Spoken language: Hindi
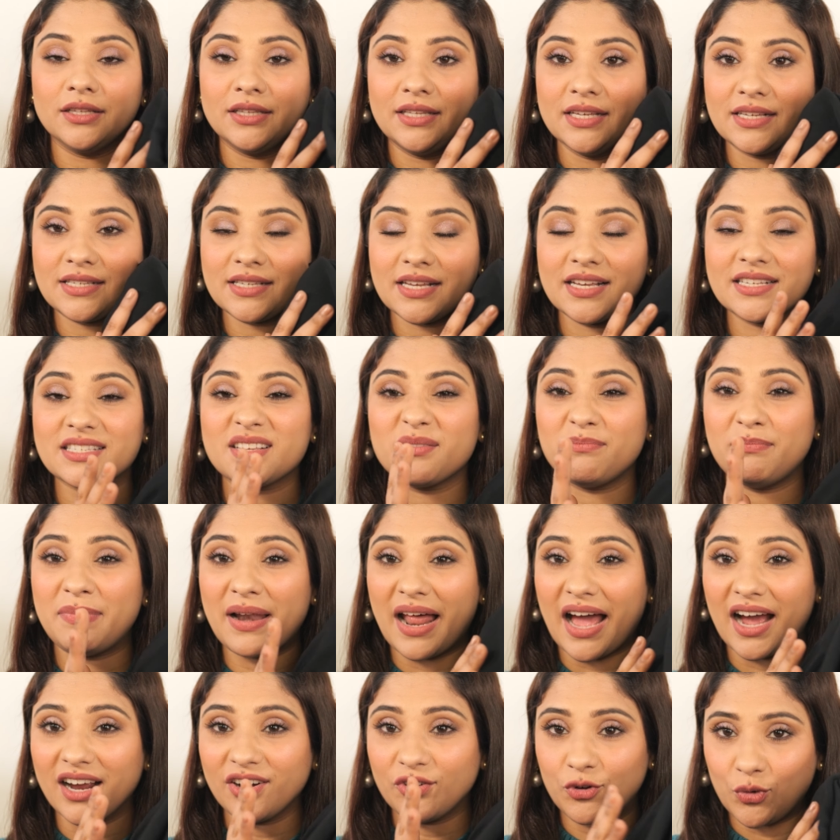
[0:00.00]
दिस इज अ
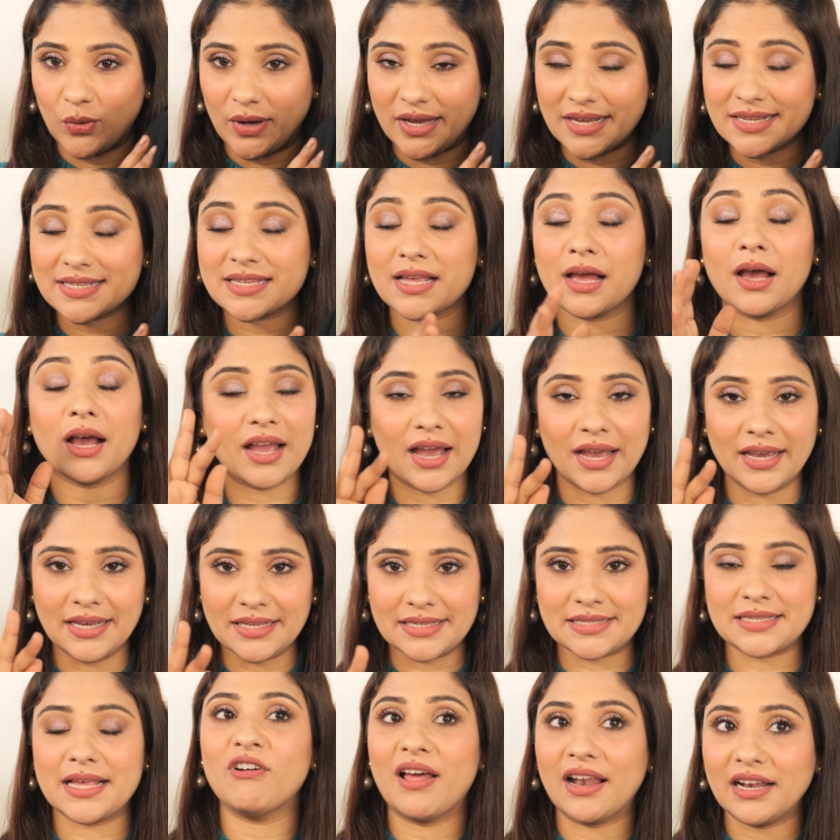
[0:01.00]
ब्लैक ड्रेस
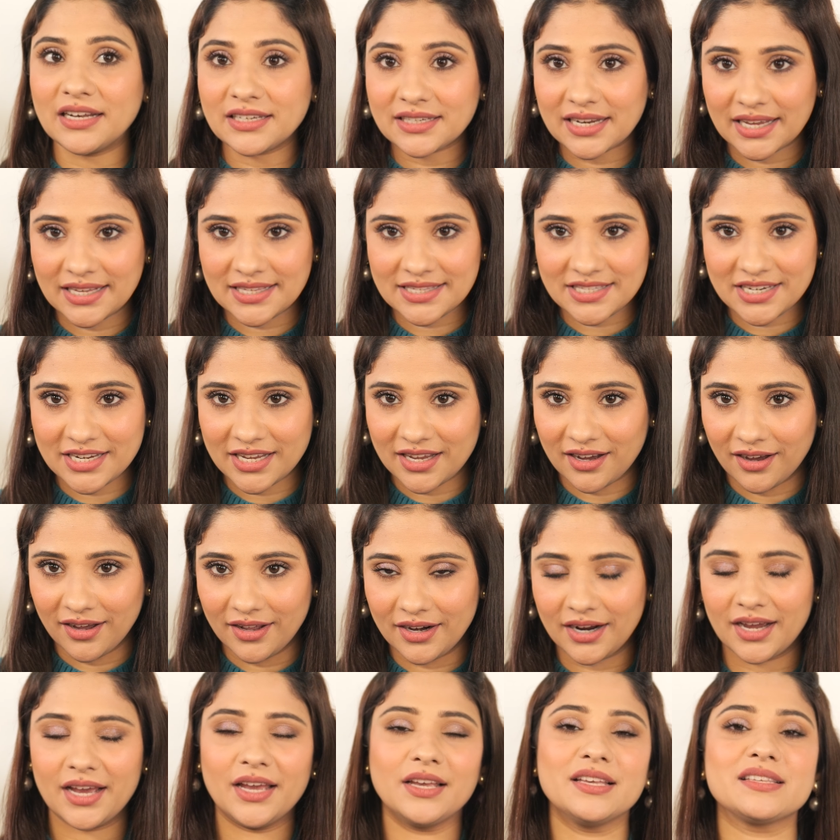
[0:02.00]
गाइस वैलेंटाइंस डे आ
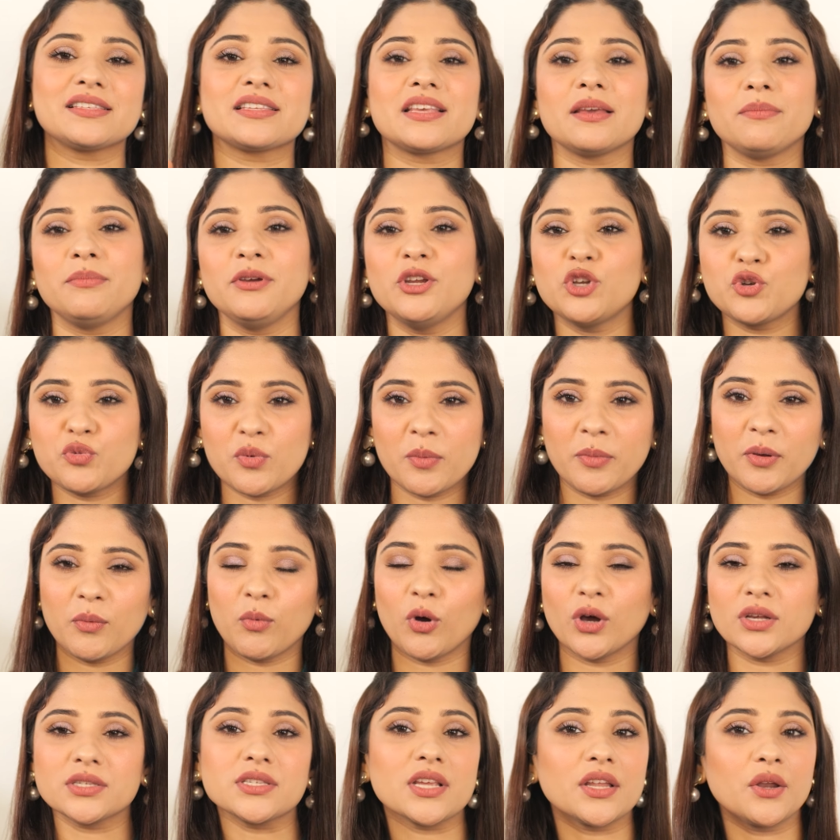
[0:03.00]
रहा है इसके बीच में भी
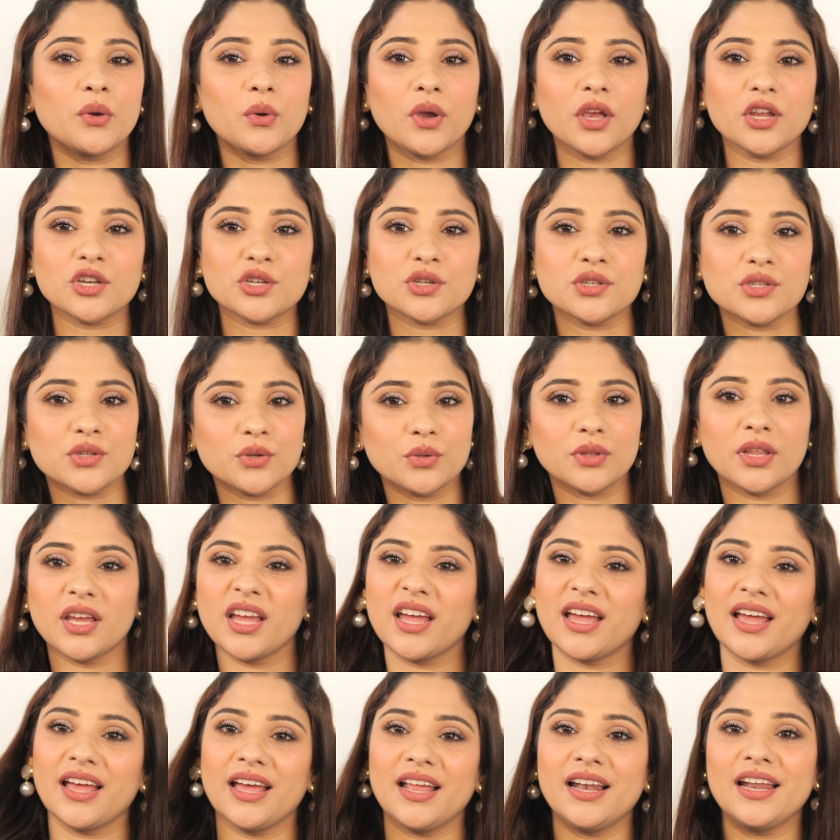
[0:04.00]
बहुत सारे ओकेजन होते
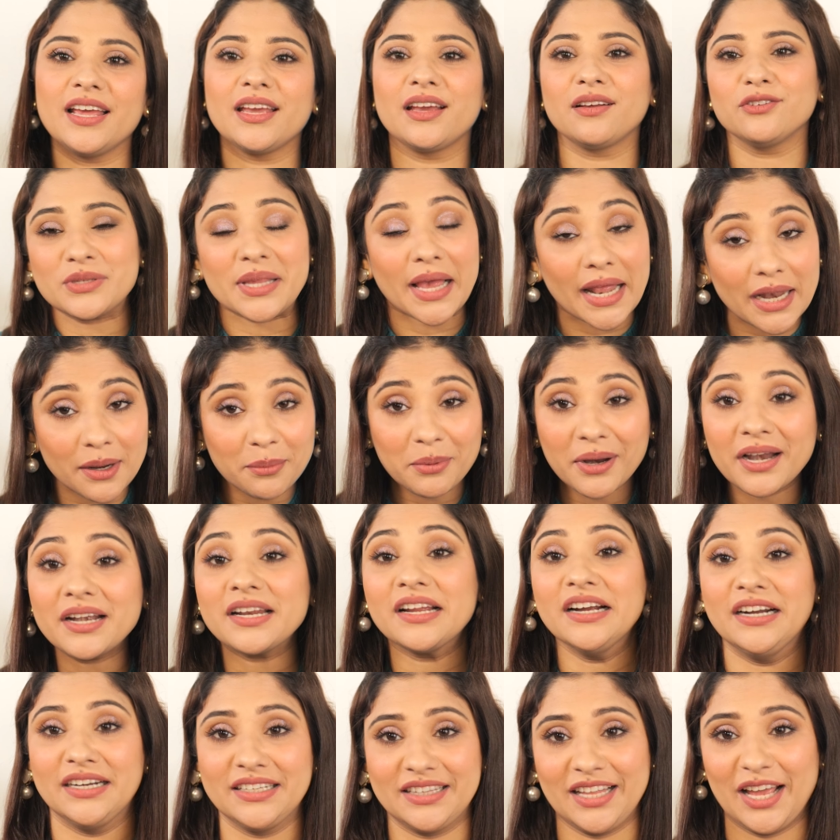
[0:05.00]
हैं लाइक like, सेलिब्रेट तो
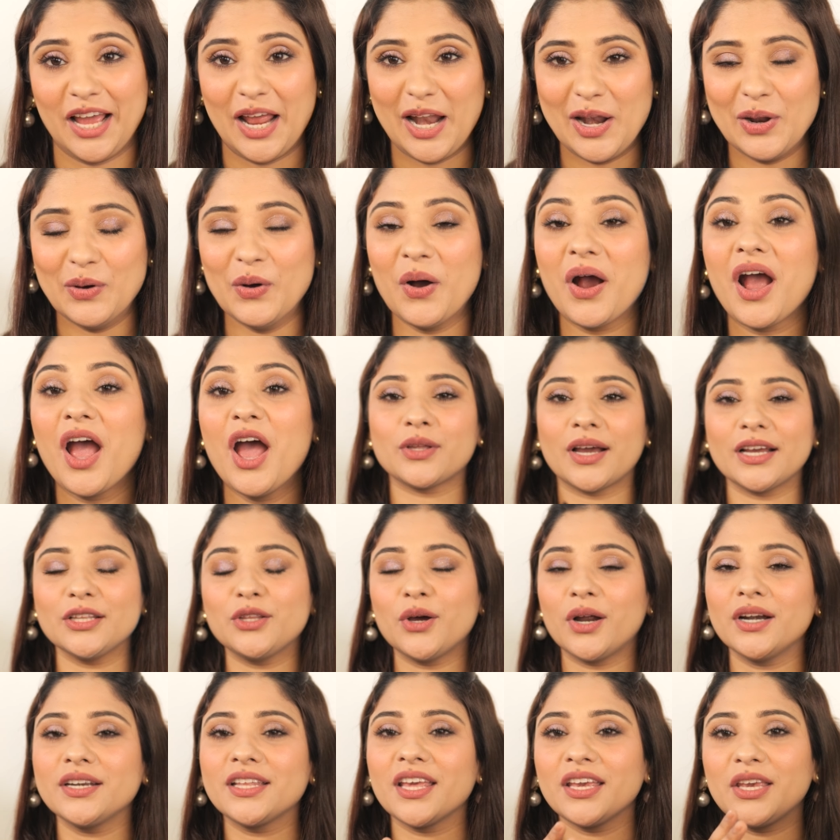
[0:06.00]
करते हैं लोग तो आई
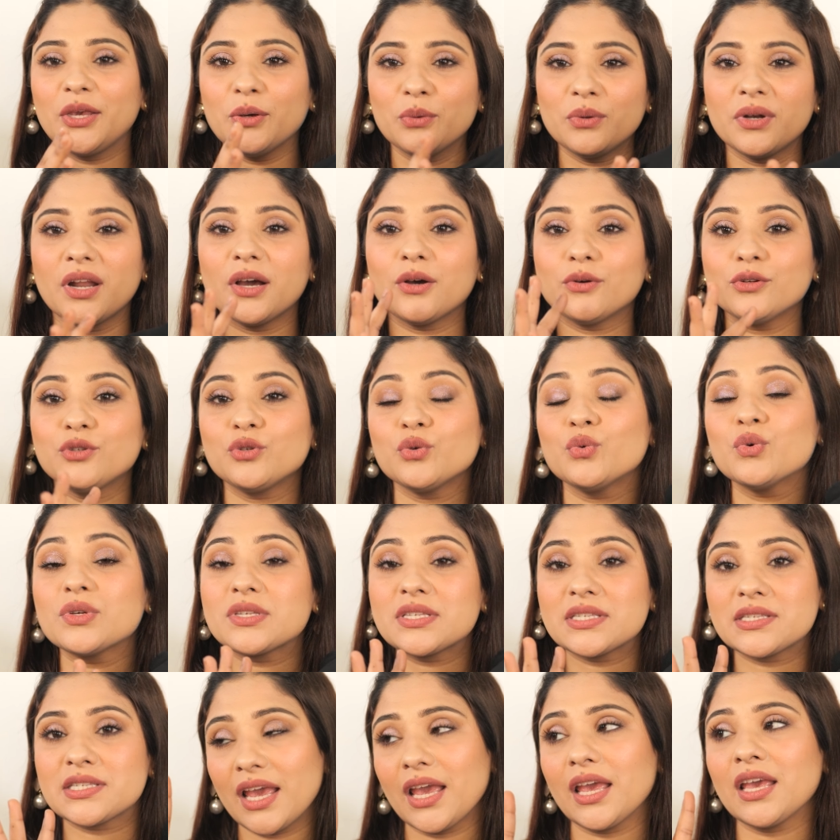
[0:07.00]
थॉट कि क्यों ना कुछ
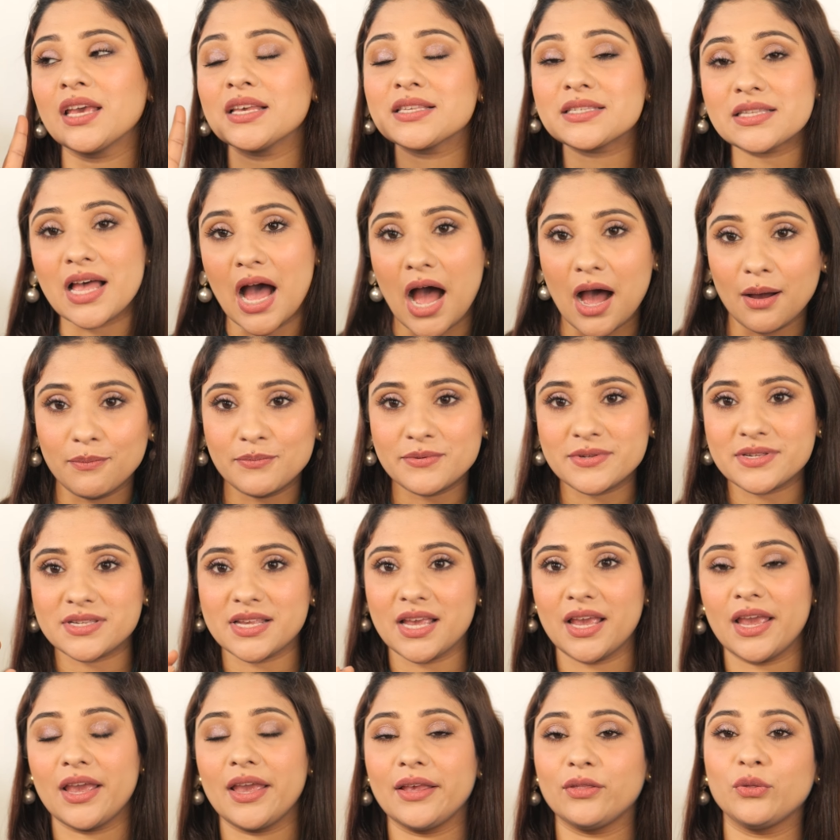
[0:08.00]
उसके हिसाब
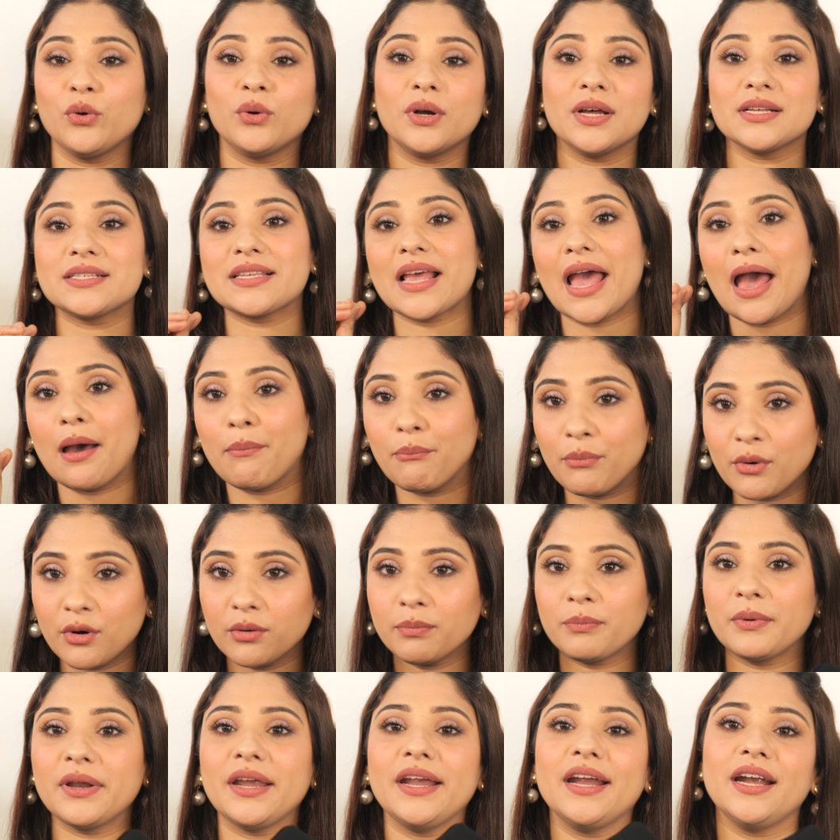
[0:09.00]
से थोड़ा सा
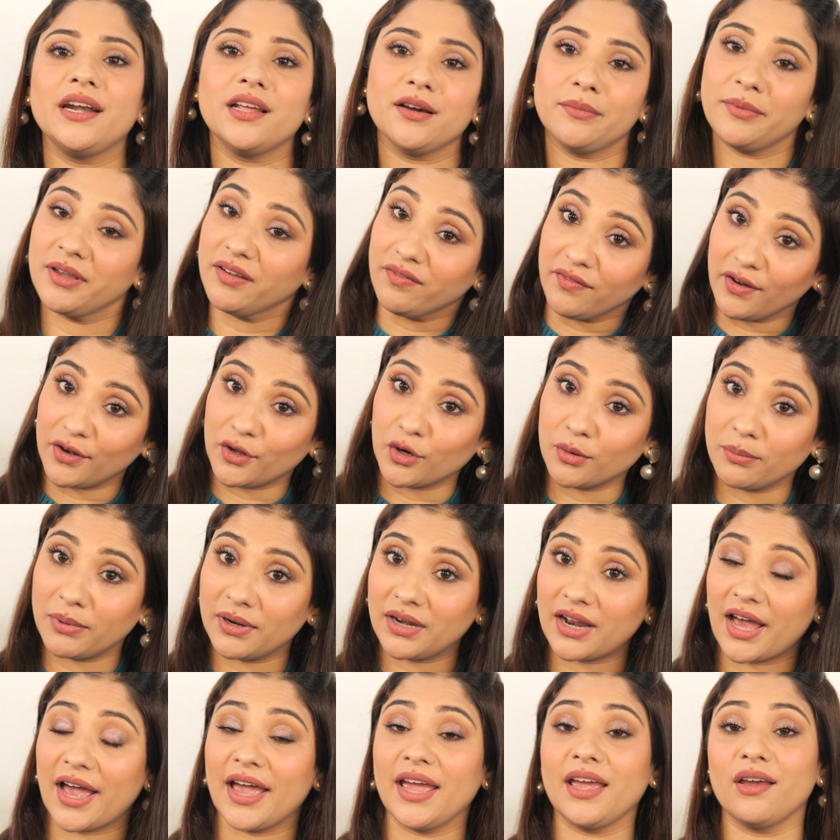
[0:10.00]
अप्रोप्रिएट हम एक वीडियो
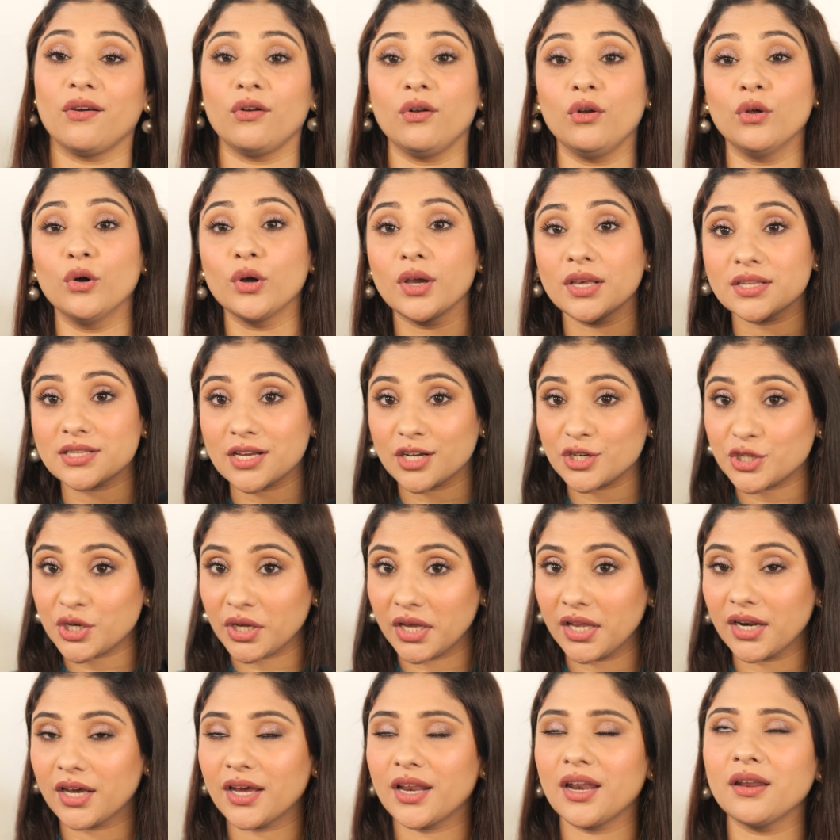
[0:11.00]
बनाए और लोगों के साथ
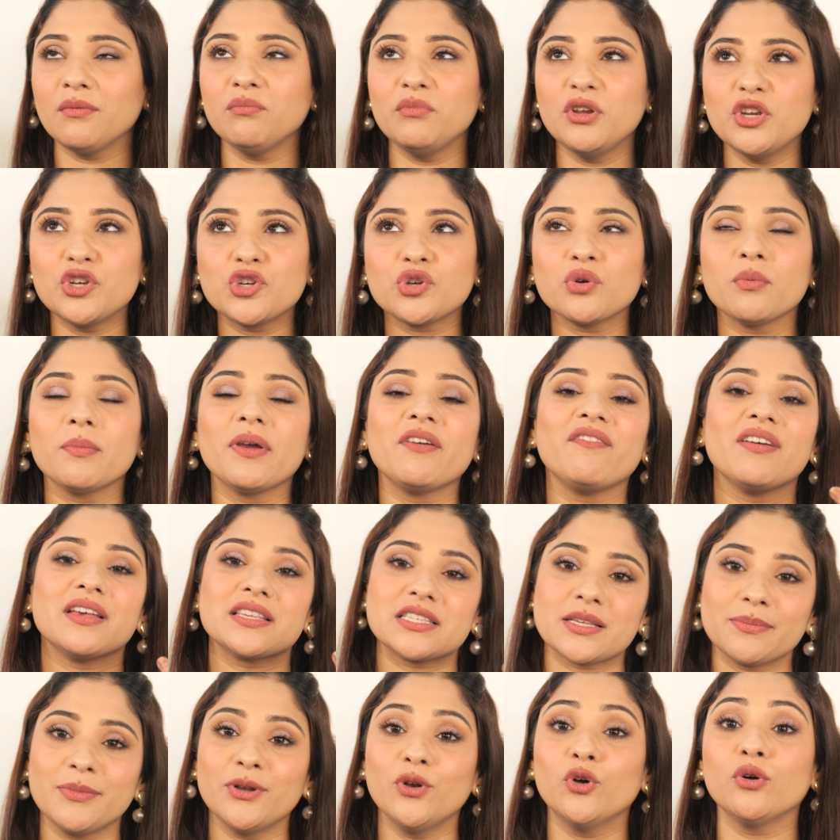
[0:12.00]
शेयर करें मीशो में
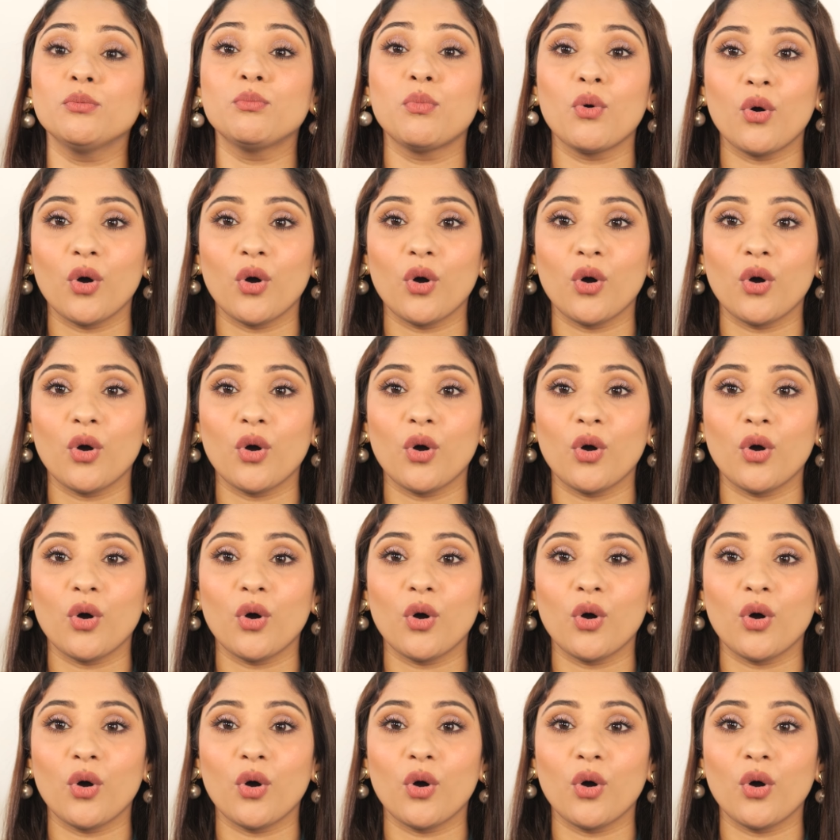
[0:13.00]
वैसे भी लोग